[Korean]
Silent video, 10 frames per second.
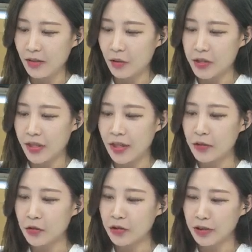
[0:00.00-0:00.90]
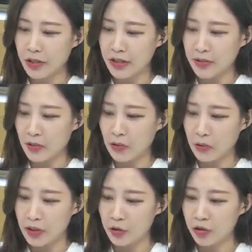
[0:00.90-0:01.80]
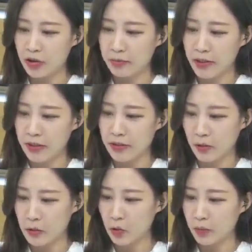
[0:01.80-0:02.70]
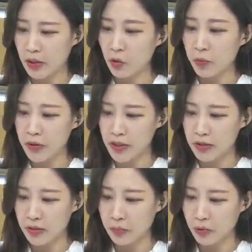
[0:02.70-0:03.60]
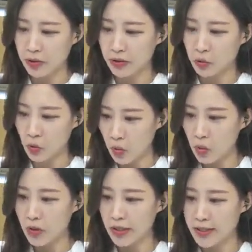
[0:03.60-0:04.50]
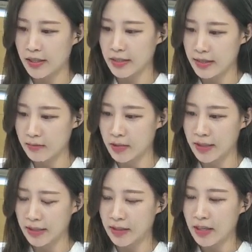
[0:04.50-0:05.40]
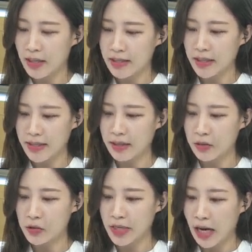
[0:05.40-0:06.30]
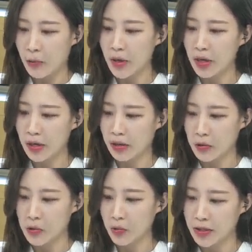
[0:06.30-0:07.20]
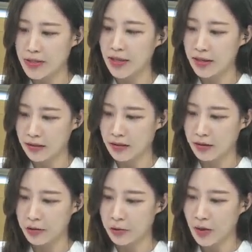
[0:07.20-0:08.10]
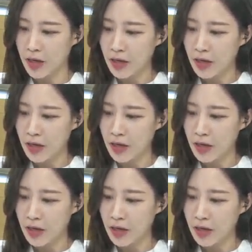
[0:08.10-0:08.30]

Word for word: 어제 한국은행에서 기준금리를 0.25%포인트 또 인상했습니다. 사상 첫 4회 연속 인상인데요.